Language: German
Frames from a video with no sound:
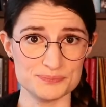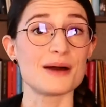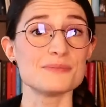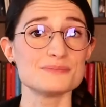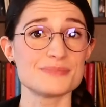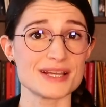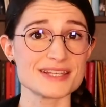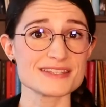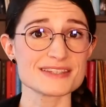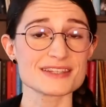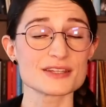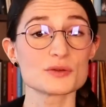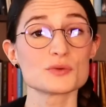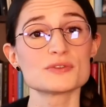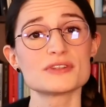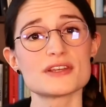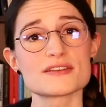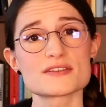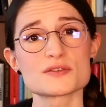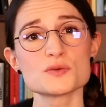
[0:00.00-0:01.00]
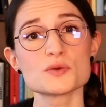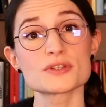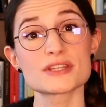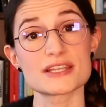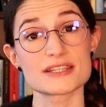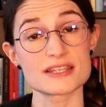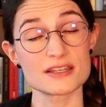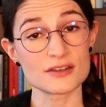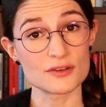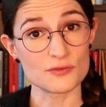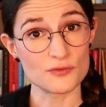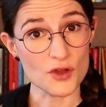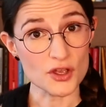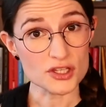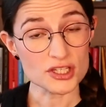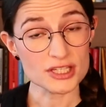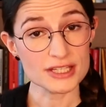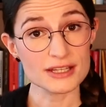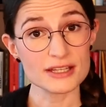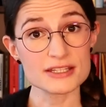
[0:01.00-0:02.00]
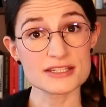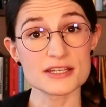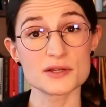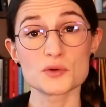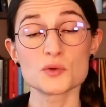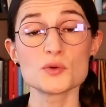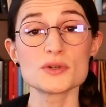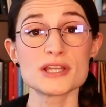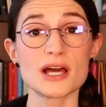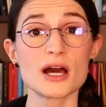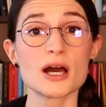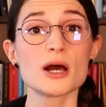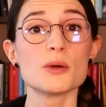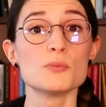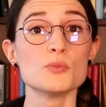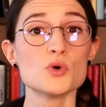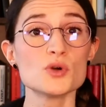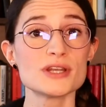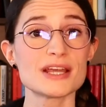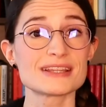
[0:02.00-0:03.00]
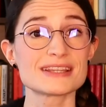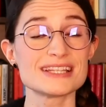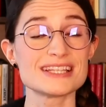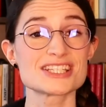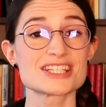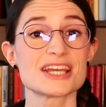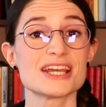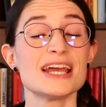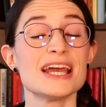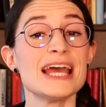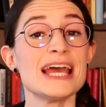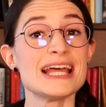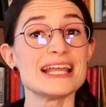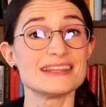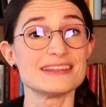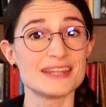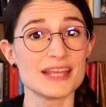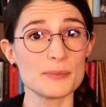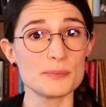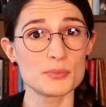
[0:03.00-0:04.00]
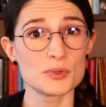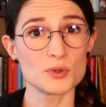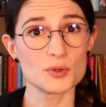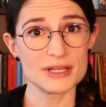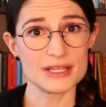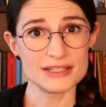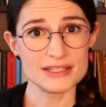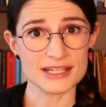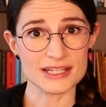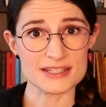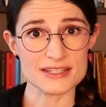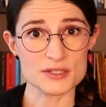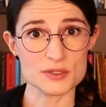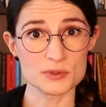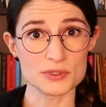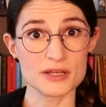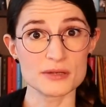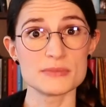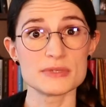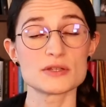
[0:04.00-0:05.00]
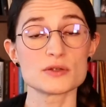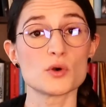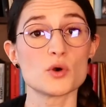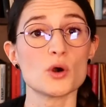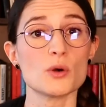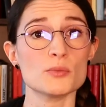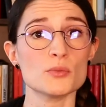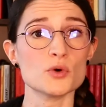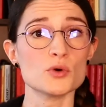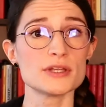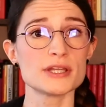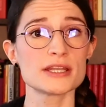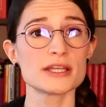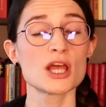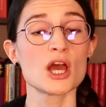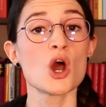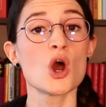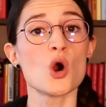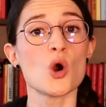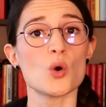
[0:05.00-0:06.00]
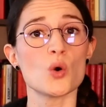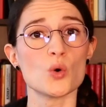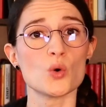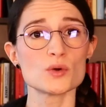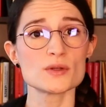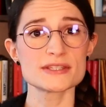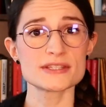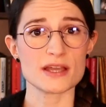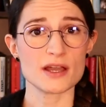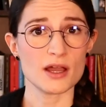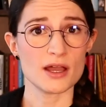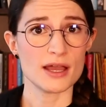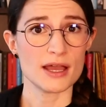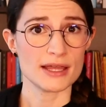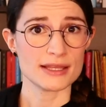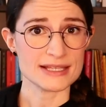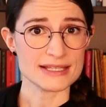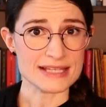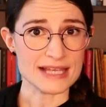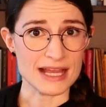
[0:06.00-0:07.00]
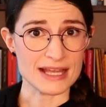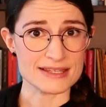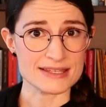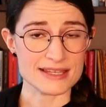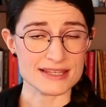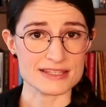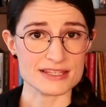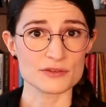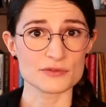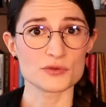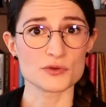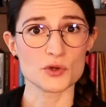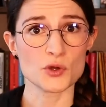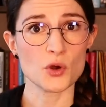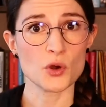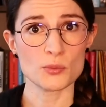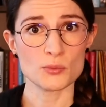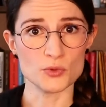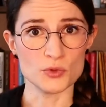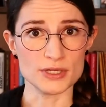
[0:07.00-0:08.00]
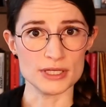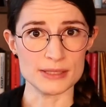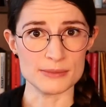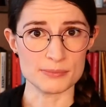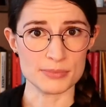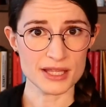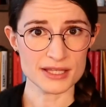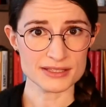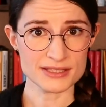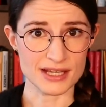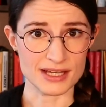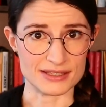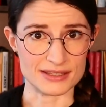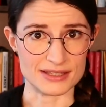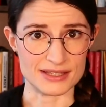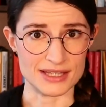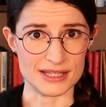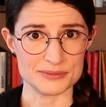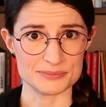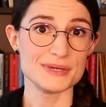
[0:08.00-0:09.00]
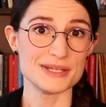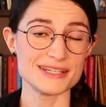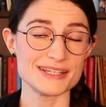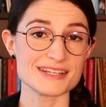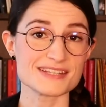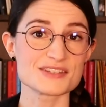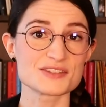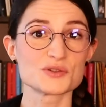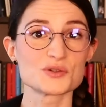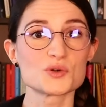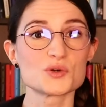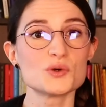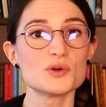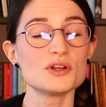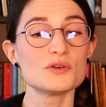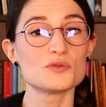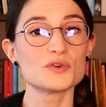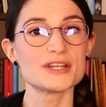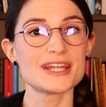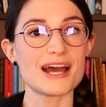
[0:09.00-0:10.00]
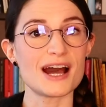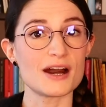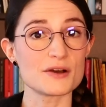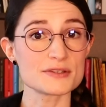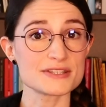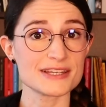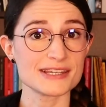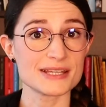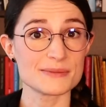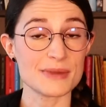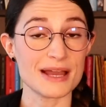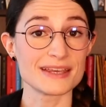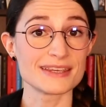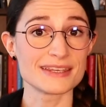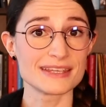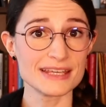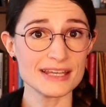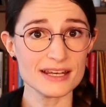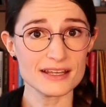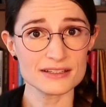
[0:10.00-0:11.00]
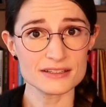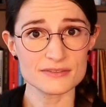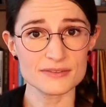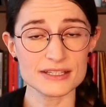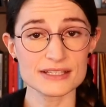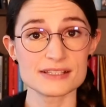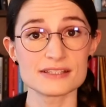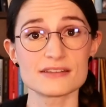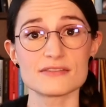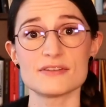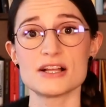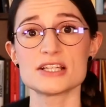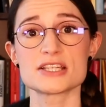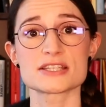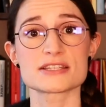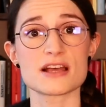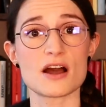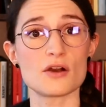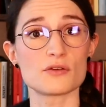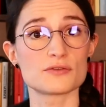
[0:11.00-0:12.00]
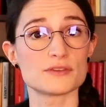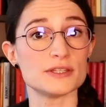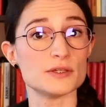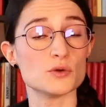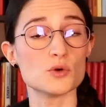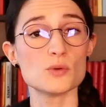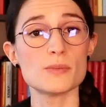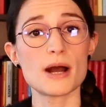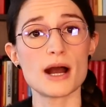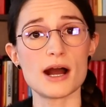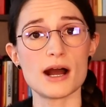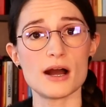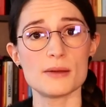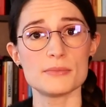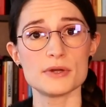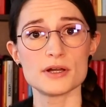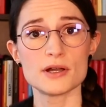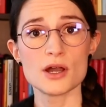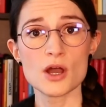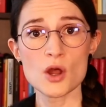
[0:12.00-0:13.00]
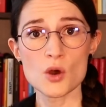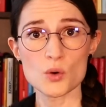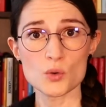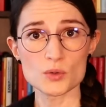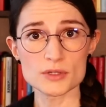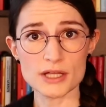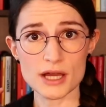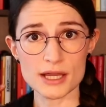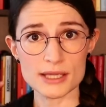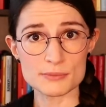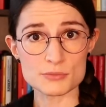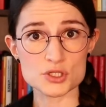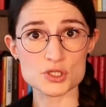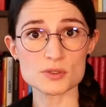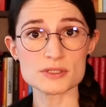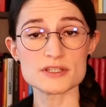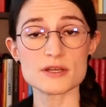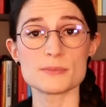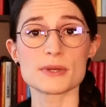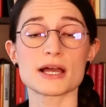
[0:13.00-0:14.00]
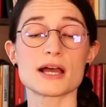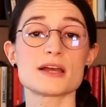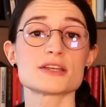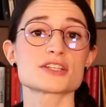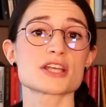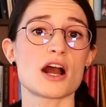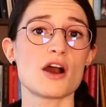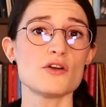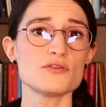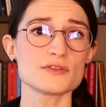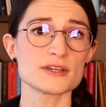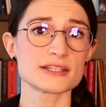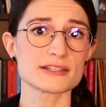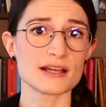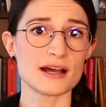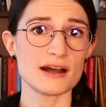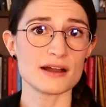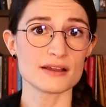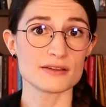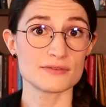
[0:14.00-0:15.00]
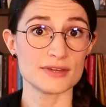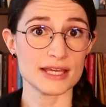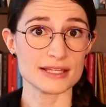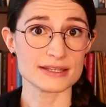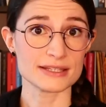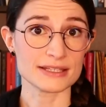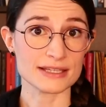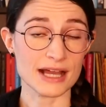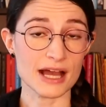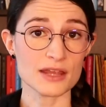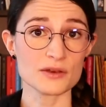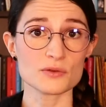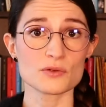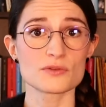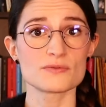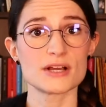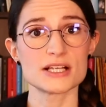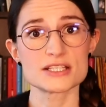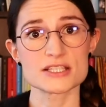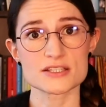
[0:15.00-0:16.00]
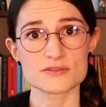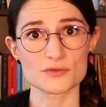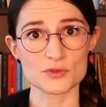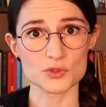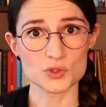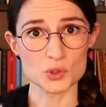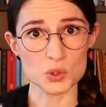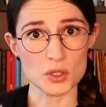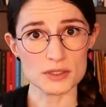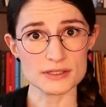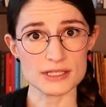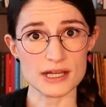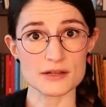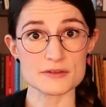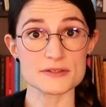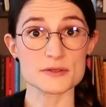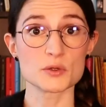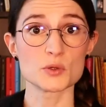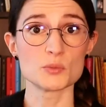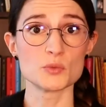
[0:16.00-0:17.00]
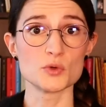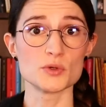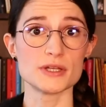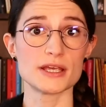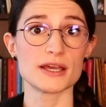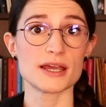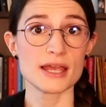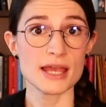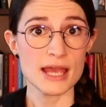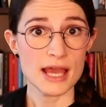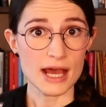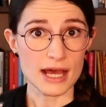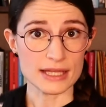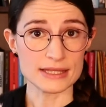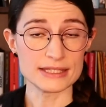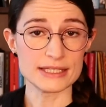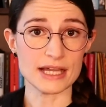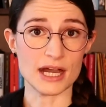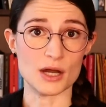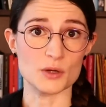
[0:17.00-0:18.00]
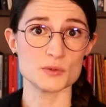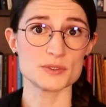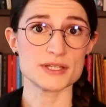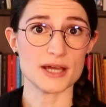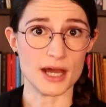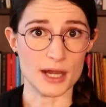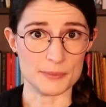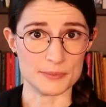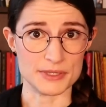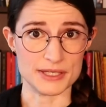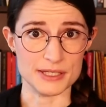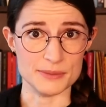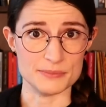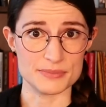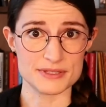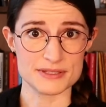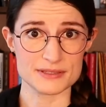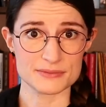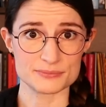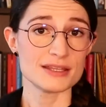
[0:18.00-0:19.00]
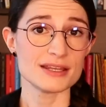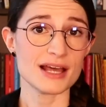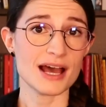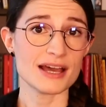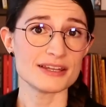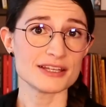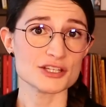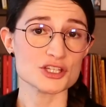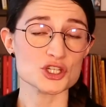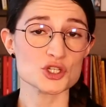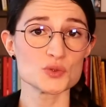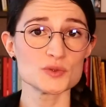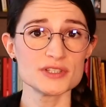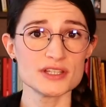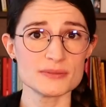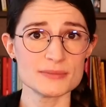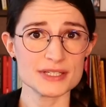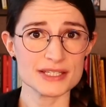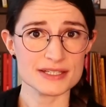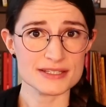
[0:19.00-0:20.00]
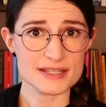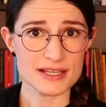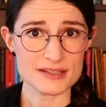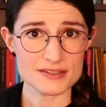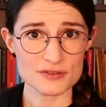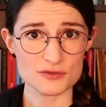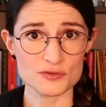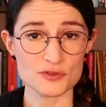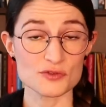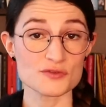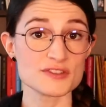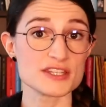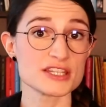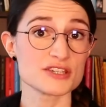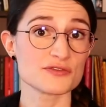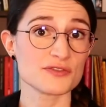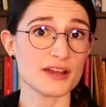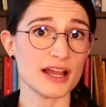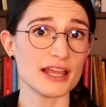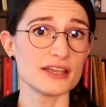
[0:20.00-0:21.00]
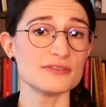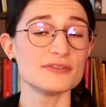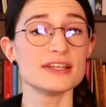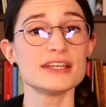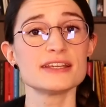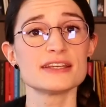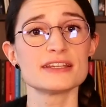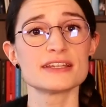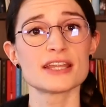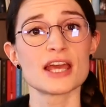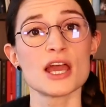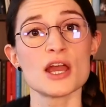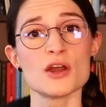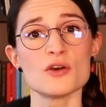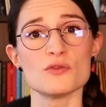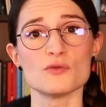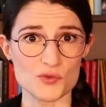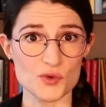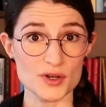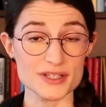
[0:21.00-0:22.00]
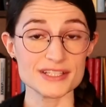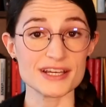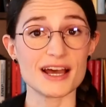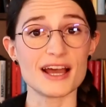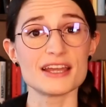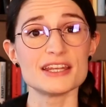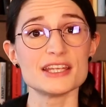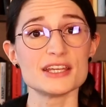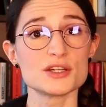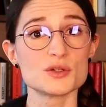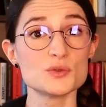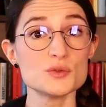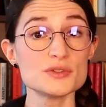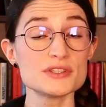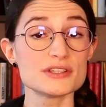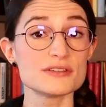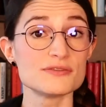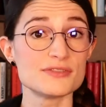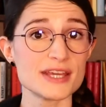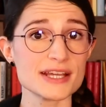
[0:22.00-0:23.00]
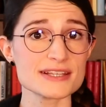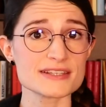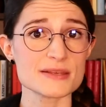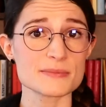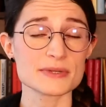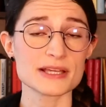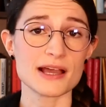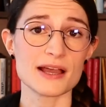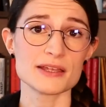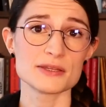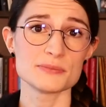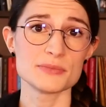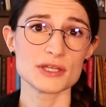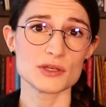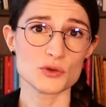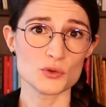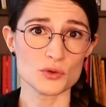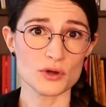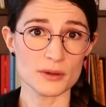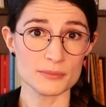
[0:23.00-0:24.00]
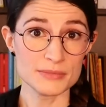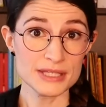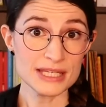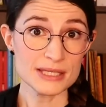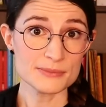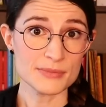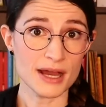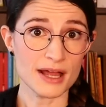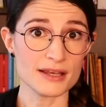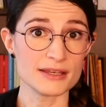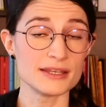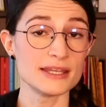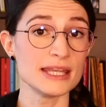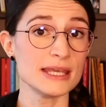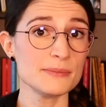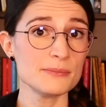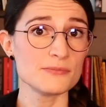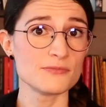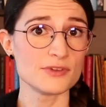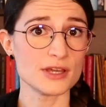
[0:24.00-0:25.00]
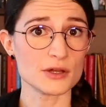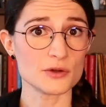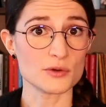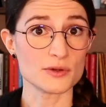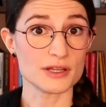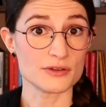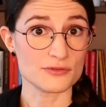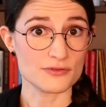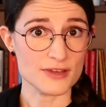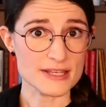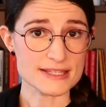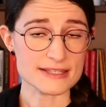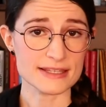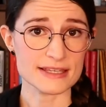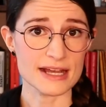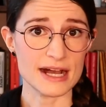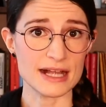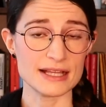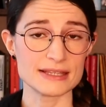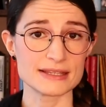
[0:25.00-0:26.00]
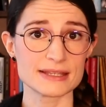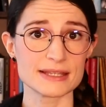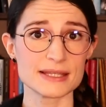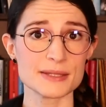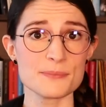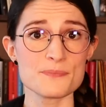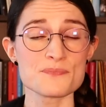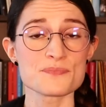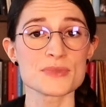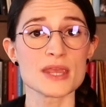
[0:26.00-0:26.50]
Am besten untersucht sind wöchentliche oder monatliche depo mit Hormonen und das Einsetzen von Hormonimplantaten. Mit Nestoron wurde außerdem ein Gel entwickelt, welches auf die Oberarme oder im Schulterbereich aufgetragen werden kann und welches von dort aus Hormone an die Haut abgibt. In einer Studie mit 56 Freiwilligen wurde eine gute Wirksamkeit mit nur minimalen Nebenwirkungen festgehalten.